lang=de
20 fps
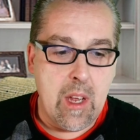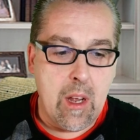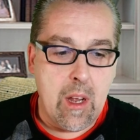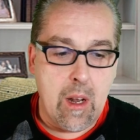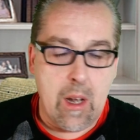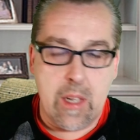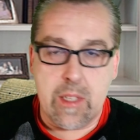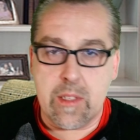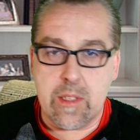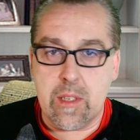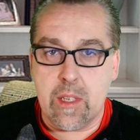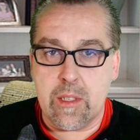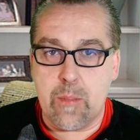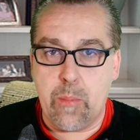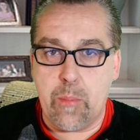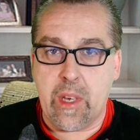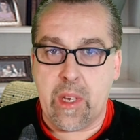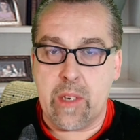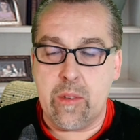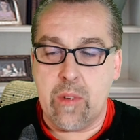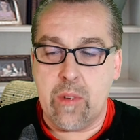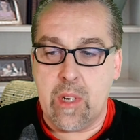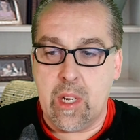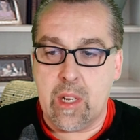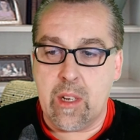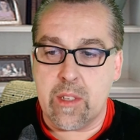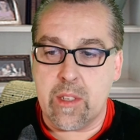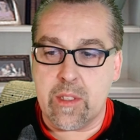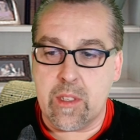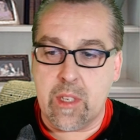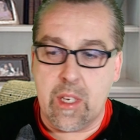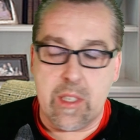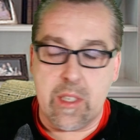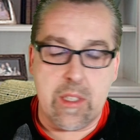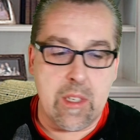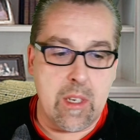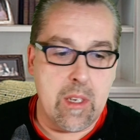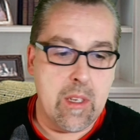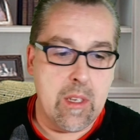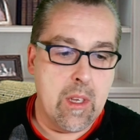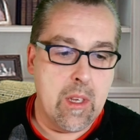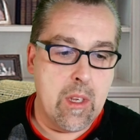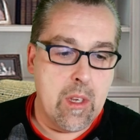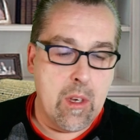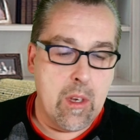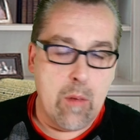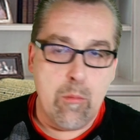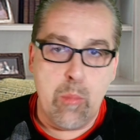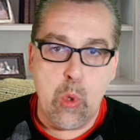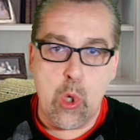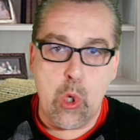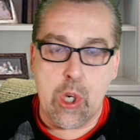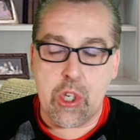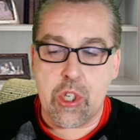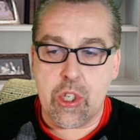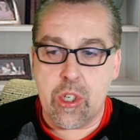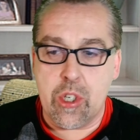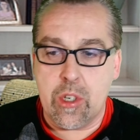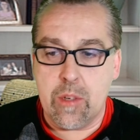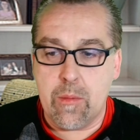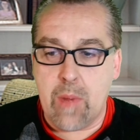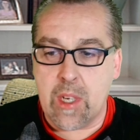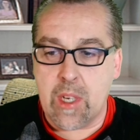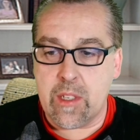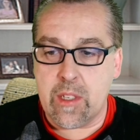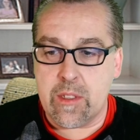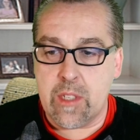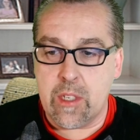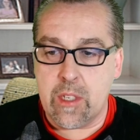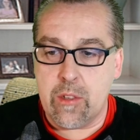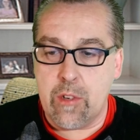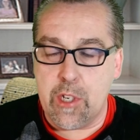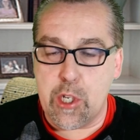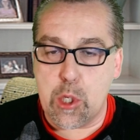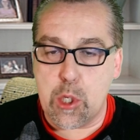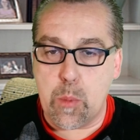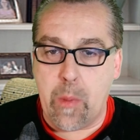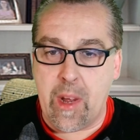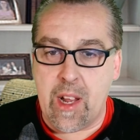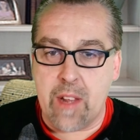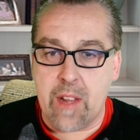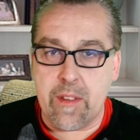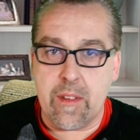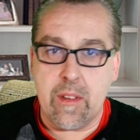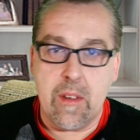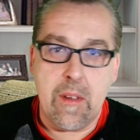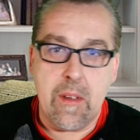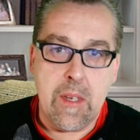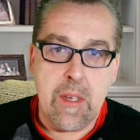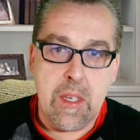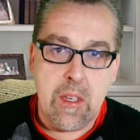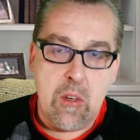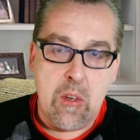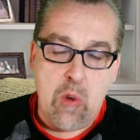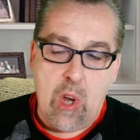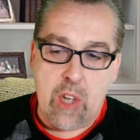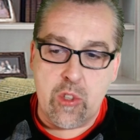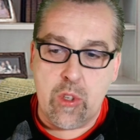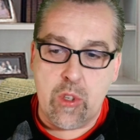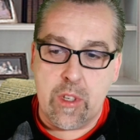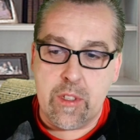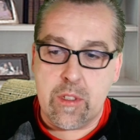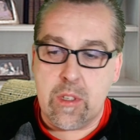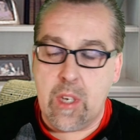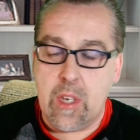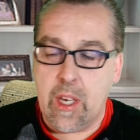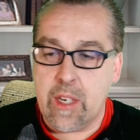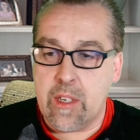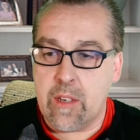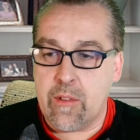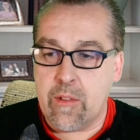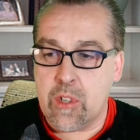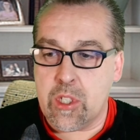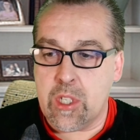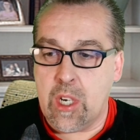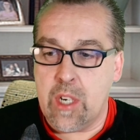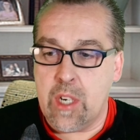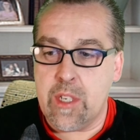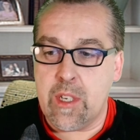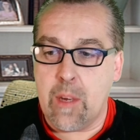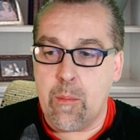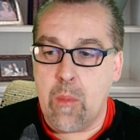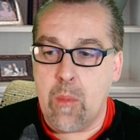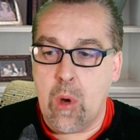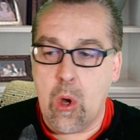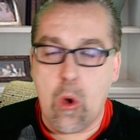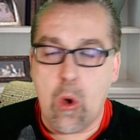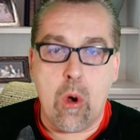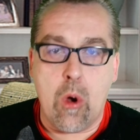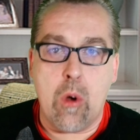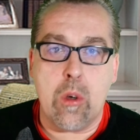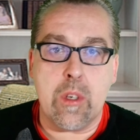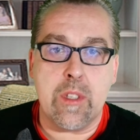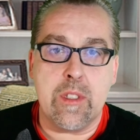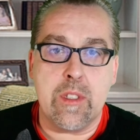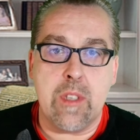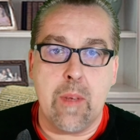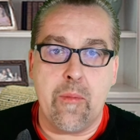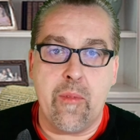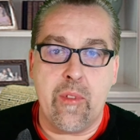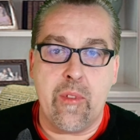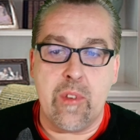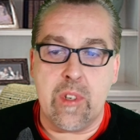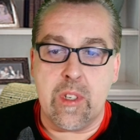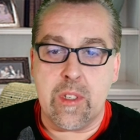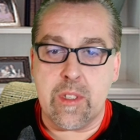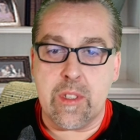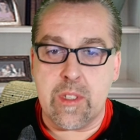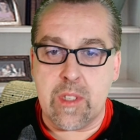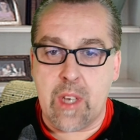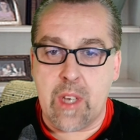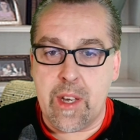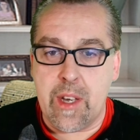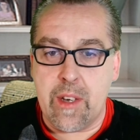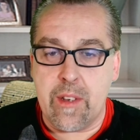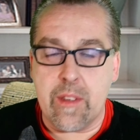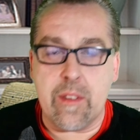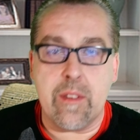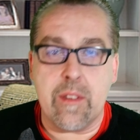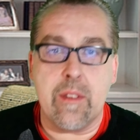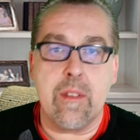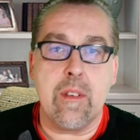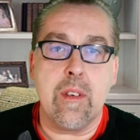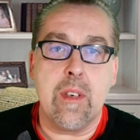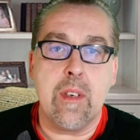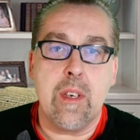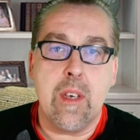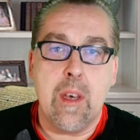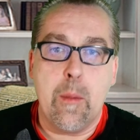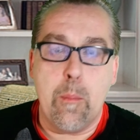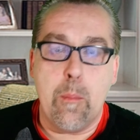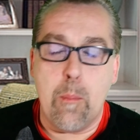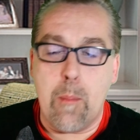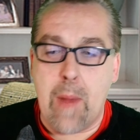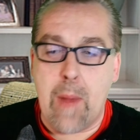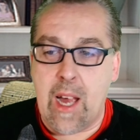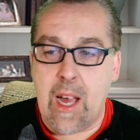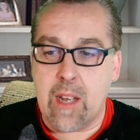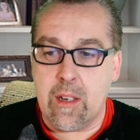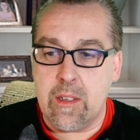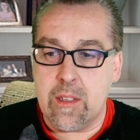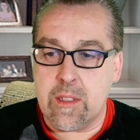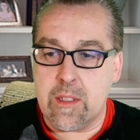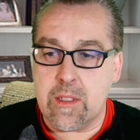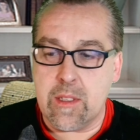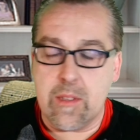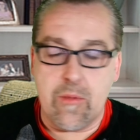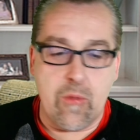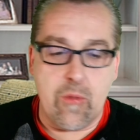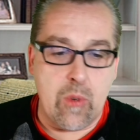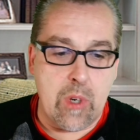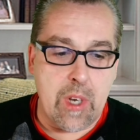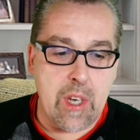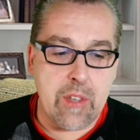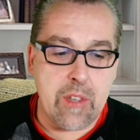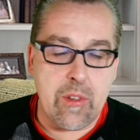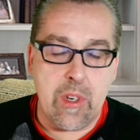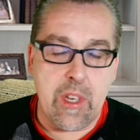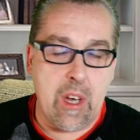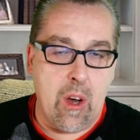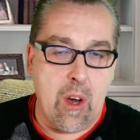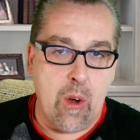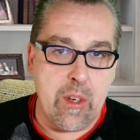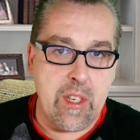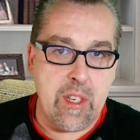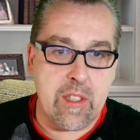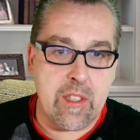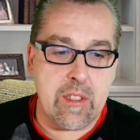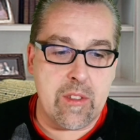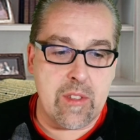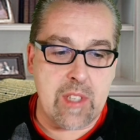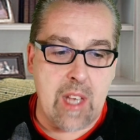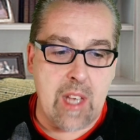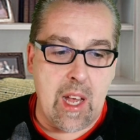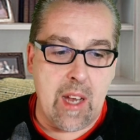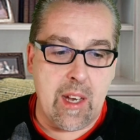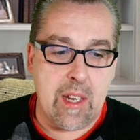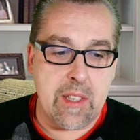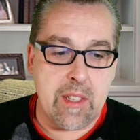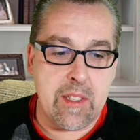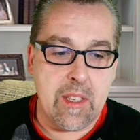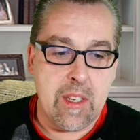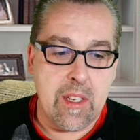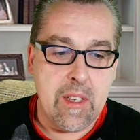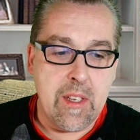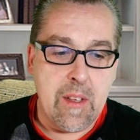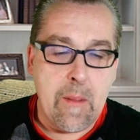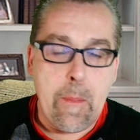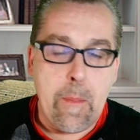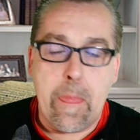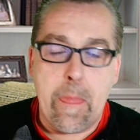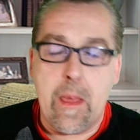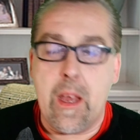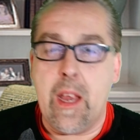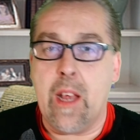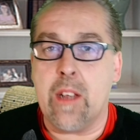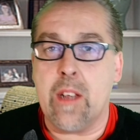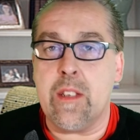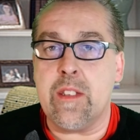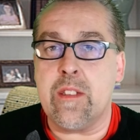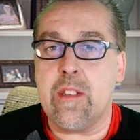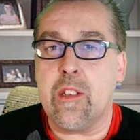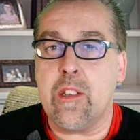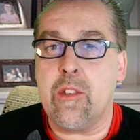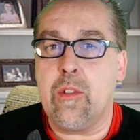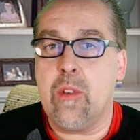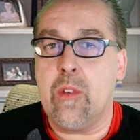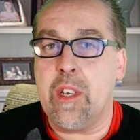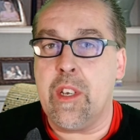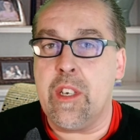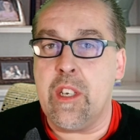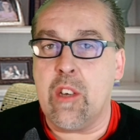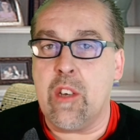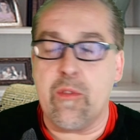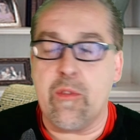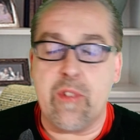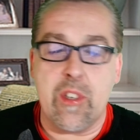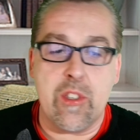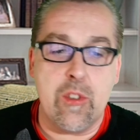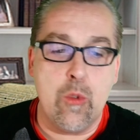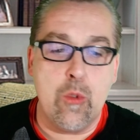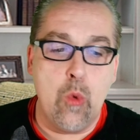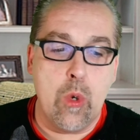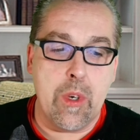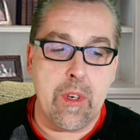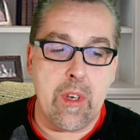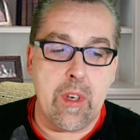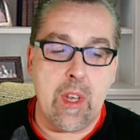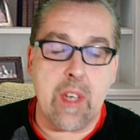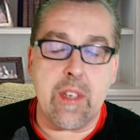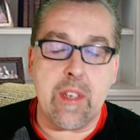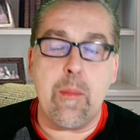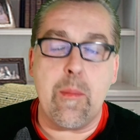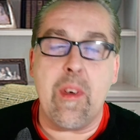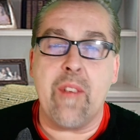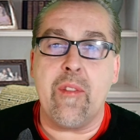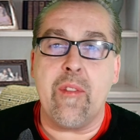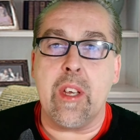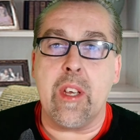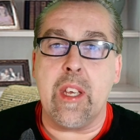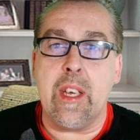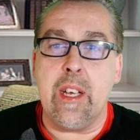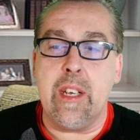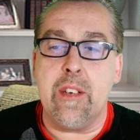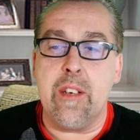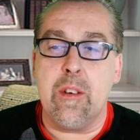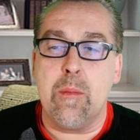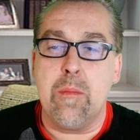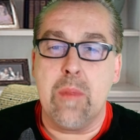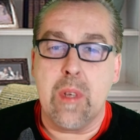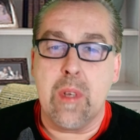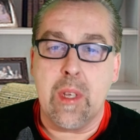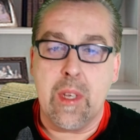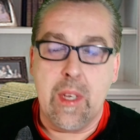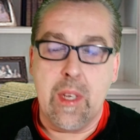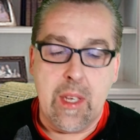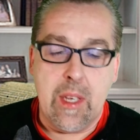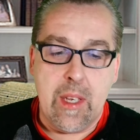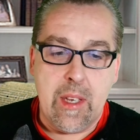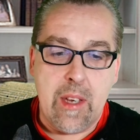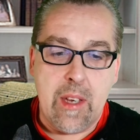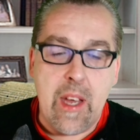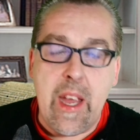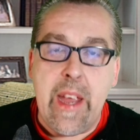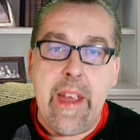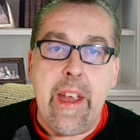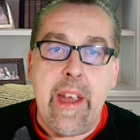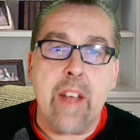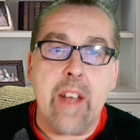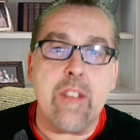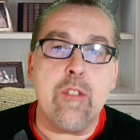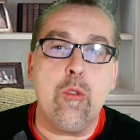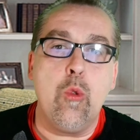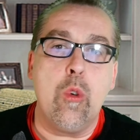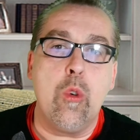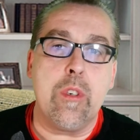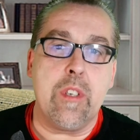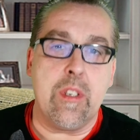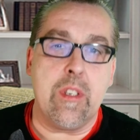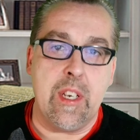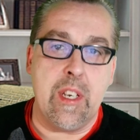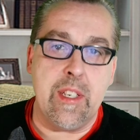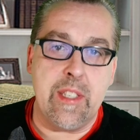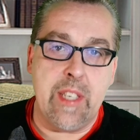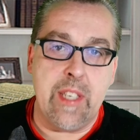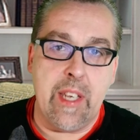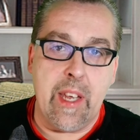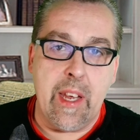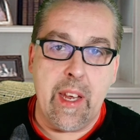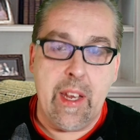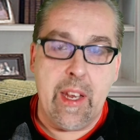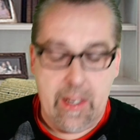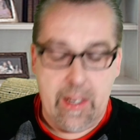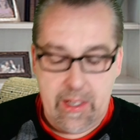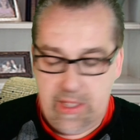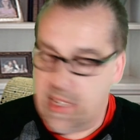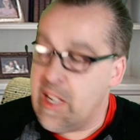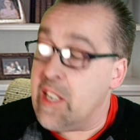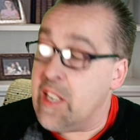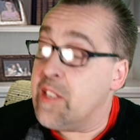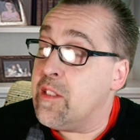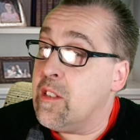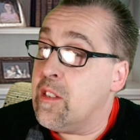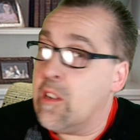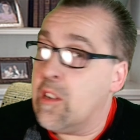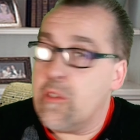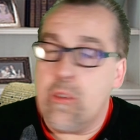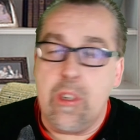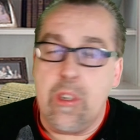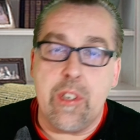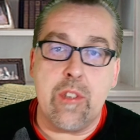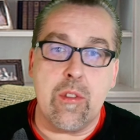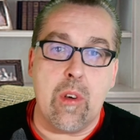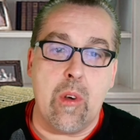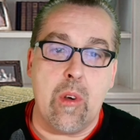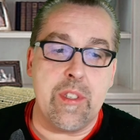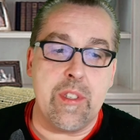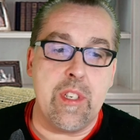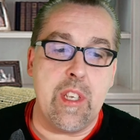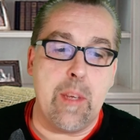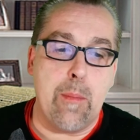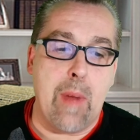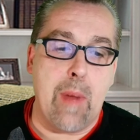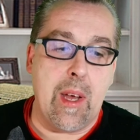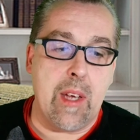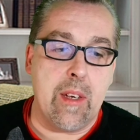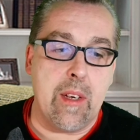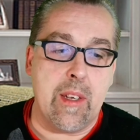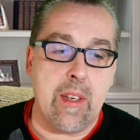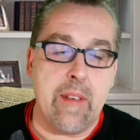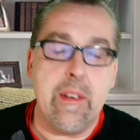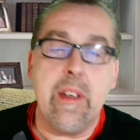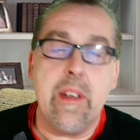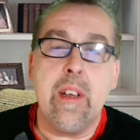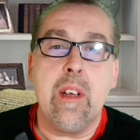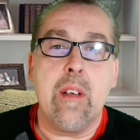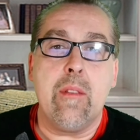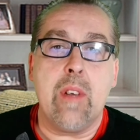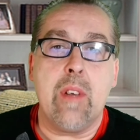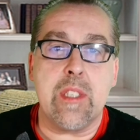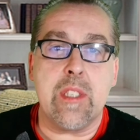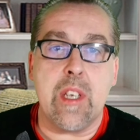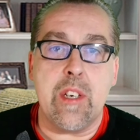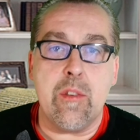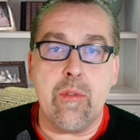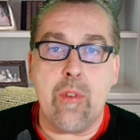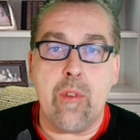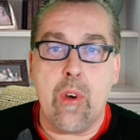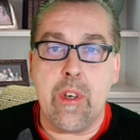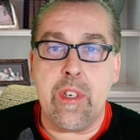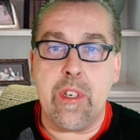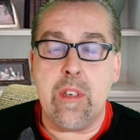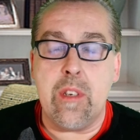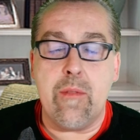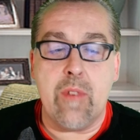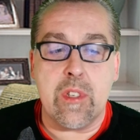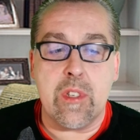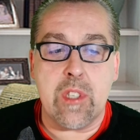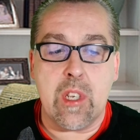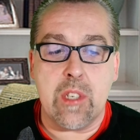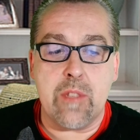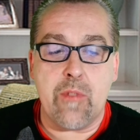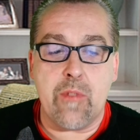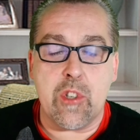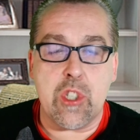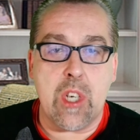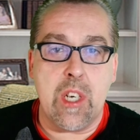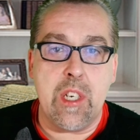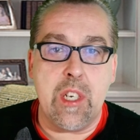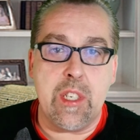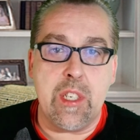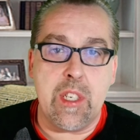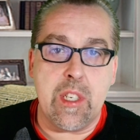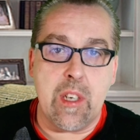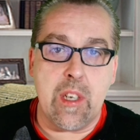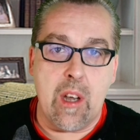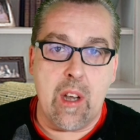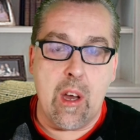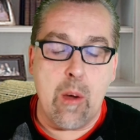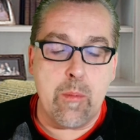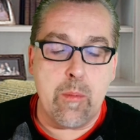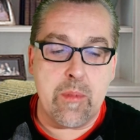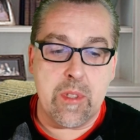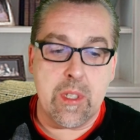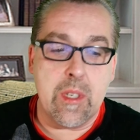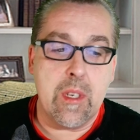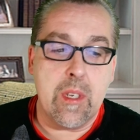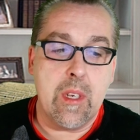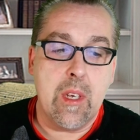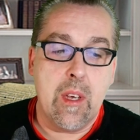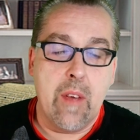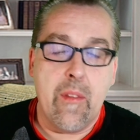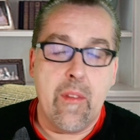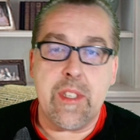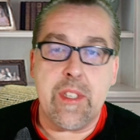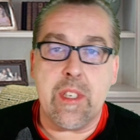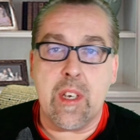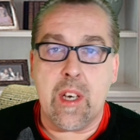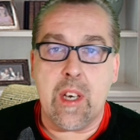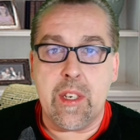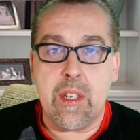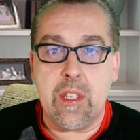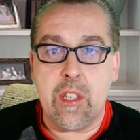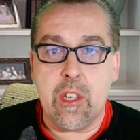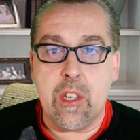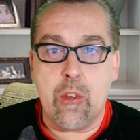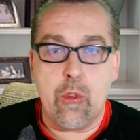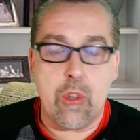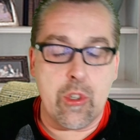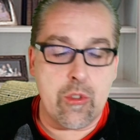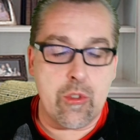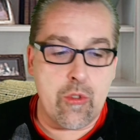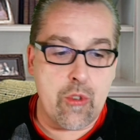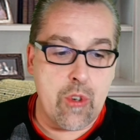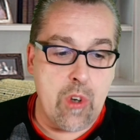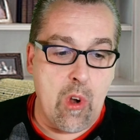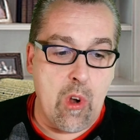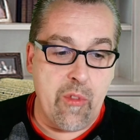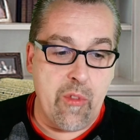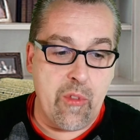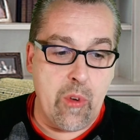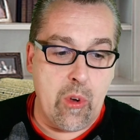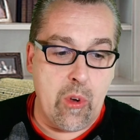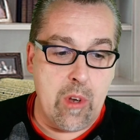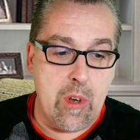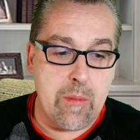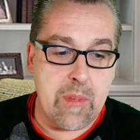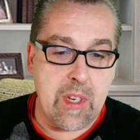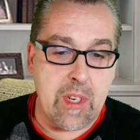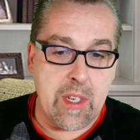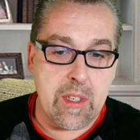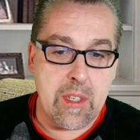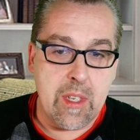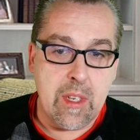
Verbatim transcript: Als spirituell kastrierter Bursch macht das natürlich Spaß. Ansonsten hängt er wahrscheinlich am Rockzipfel seines Madels, wo er natürlich nichts zu sagen hat. Er ist natürlich nicht auf der Suche nach dem Evangelium. Er sucht den Tee, den er sich natürlich zu Hause nicht machen kann, weil seine Freundin ihm wahrscheinlich nicht erlaubt wenn sie gerade die Küche so schön aufgeräumt hat.